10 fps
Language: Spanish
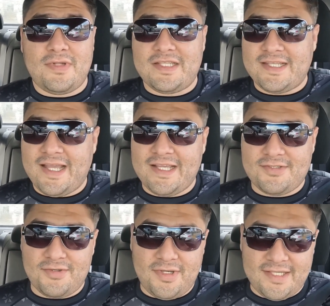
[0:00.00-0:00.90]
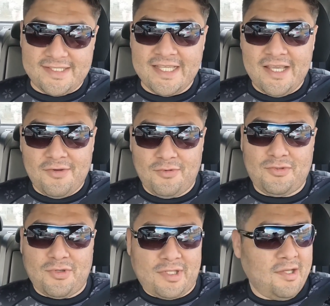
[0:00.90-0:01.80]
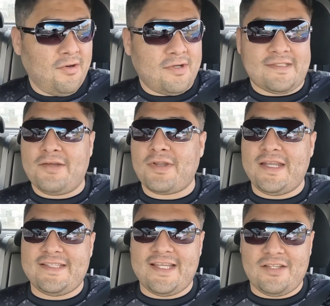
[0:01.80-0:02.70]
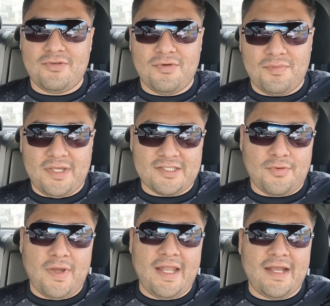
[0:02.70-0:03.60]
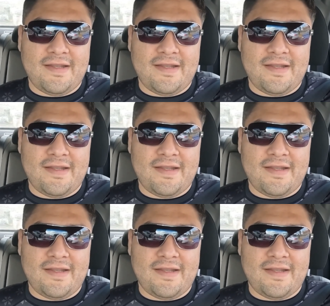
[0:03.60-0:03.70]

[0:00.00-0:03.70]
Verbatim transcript: En este caso es un torneo que está organizando mi escuela,